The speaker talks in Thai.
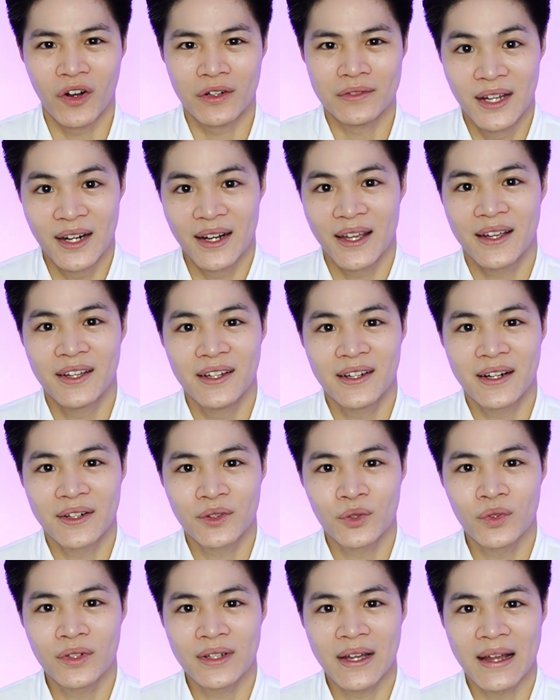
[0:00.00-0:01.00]
1เลยคือก
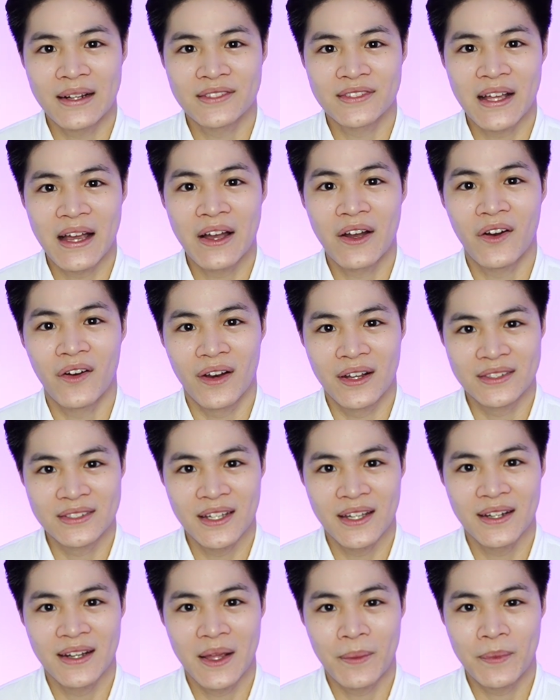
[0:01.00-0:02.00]
ระตุ้นการสร้างคอลลา
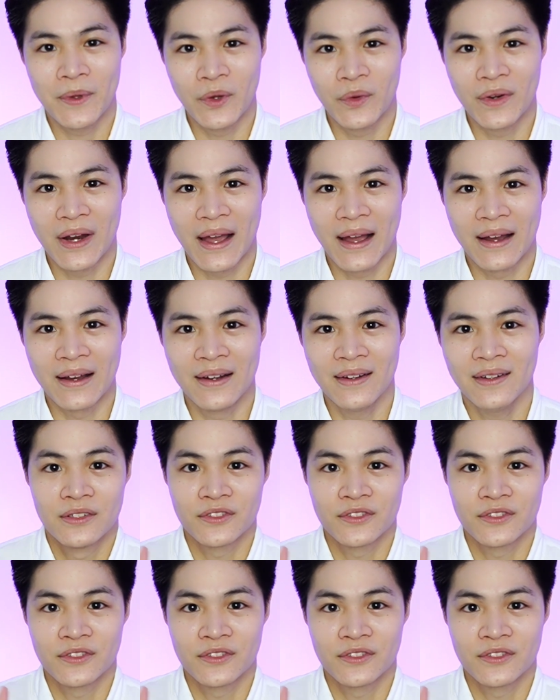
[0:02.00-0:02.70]
เจนในผิวหนัง